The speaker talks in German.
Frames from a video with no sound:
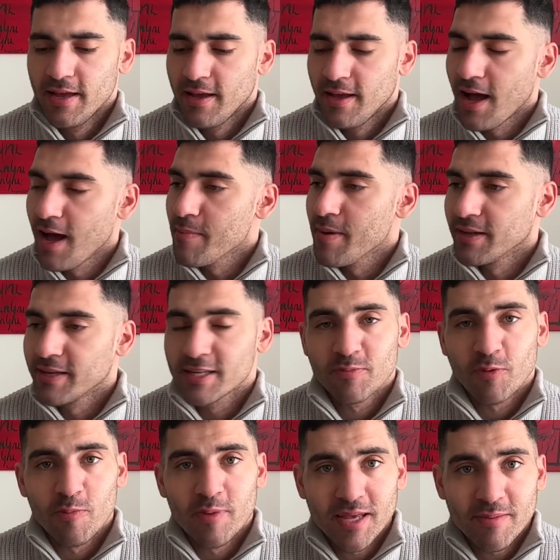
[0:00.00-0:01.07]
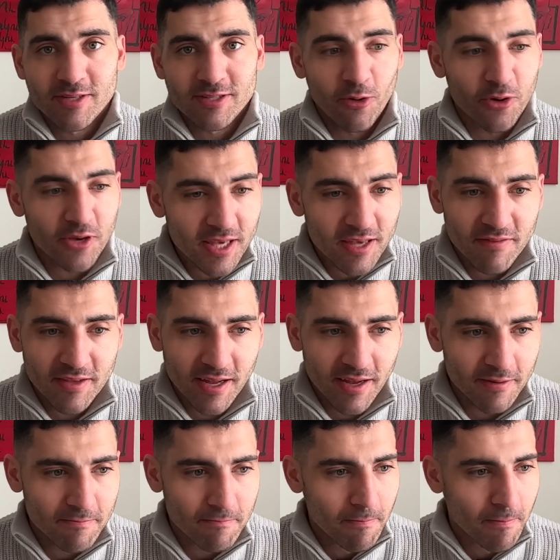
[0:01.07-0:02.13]
Aber das Problem ist auch hier
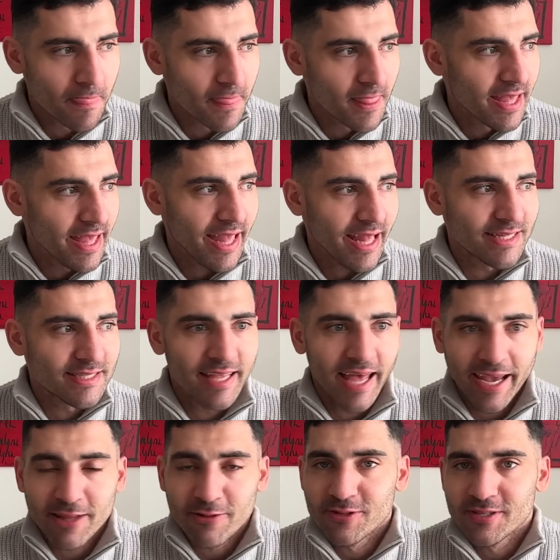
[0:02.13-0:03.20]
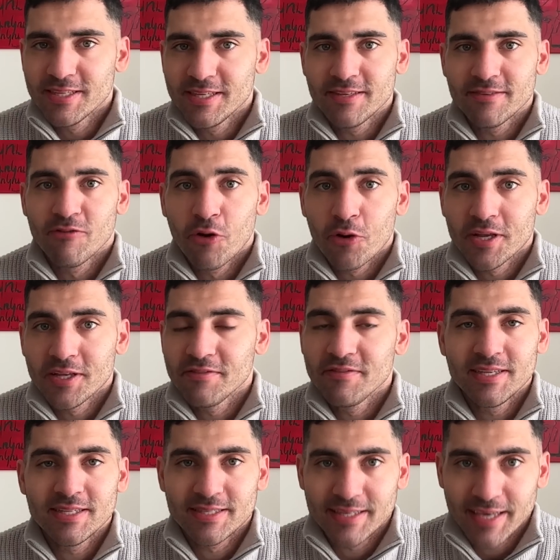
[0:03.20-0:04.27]
wieder, er zeigt uns nicht wirklich, wie
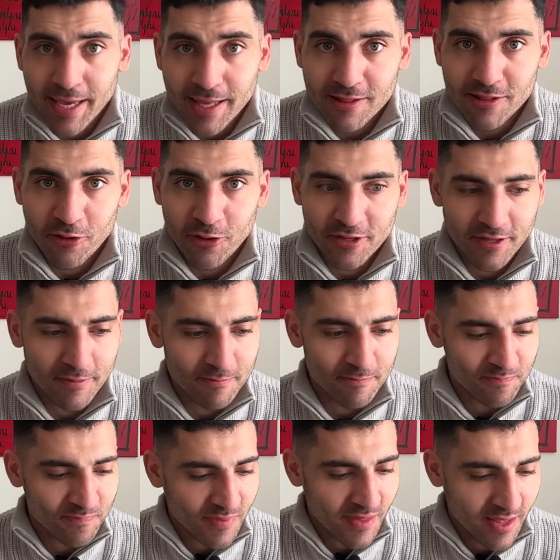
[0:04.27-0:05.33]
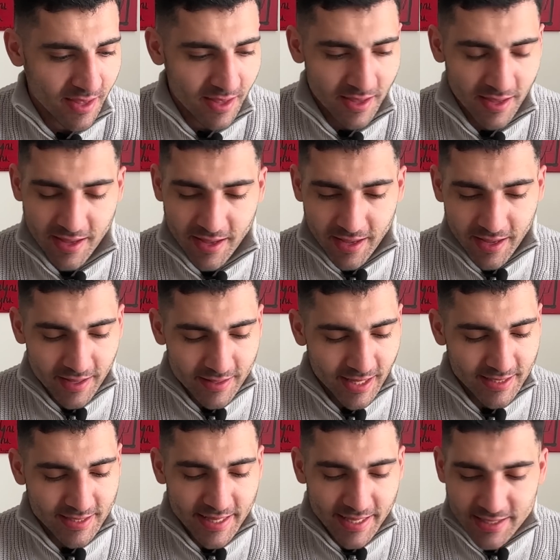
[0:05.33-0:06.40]
es geht, Leute.
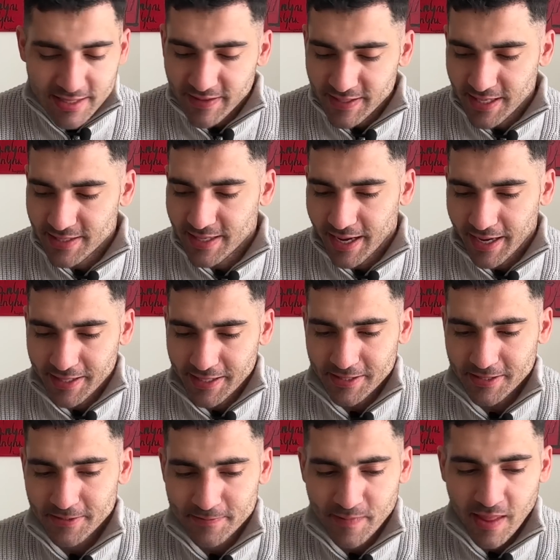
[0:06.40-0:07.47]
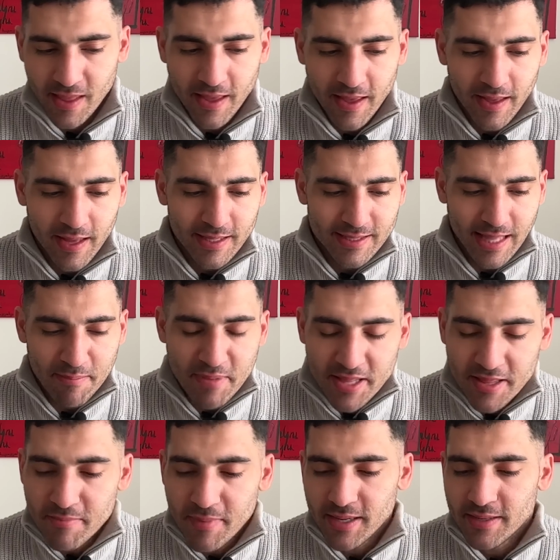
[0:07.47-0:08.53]
Das nächste, was er sagt, ist,
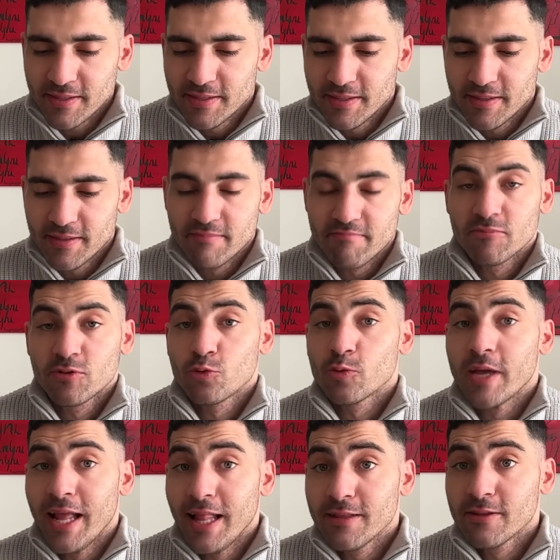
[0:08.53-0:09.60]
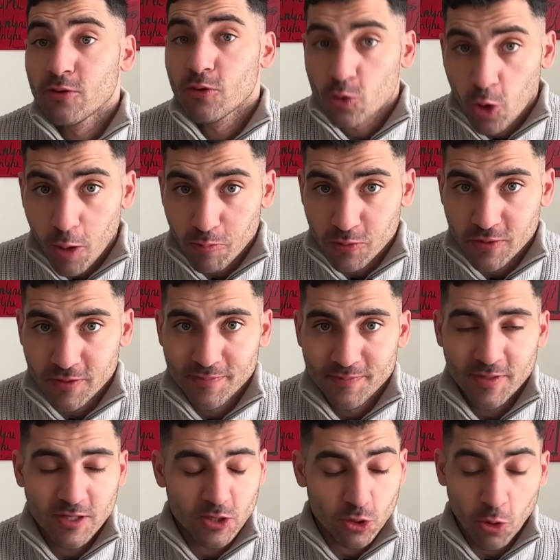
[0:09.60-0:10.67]
damit man zu Geld kommt,
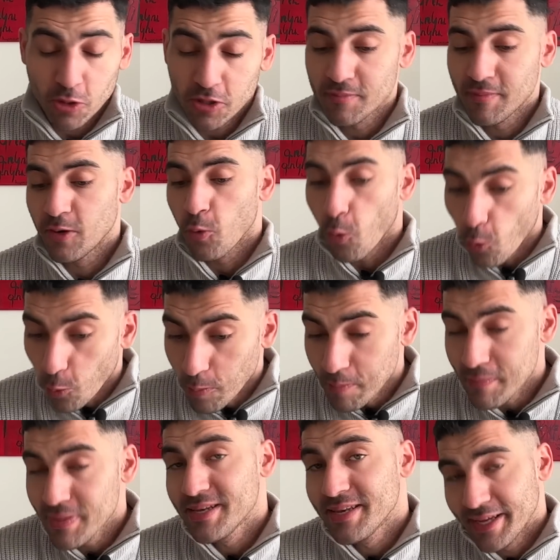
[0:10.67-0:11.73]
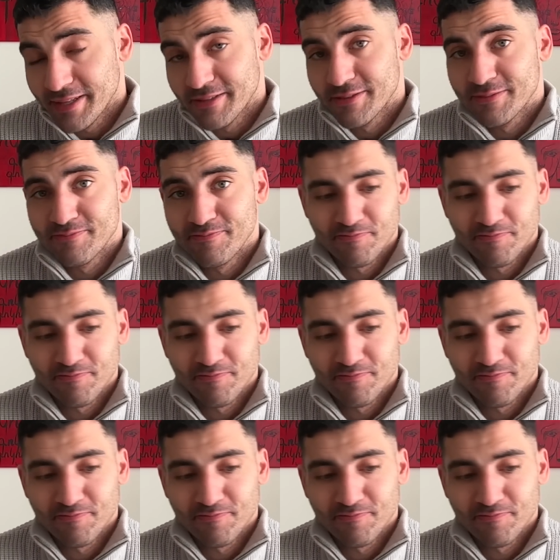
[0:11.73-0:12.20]
sollte man unbedingt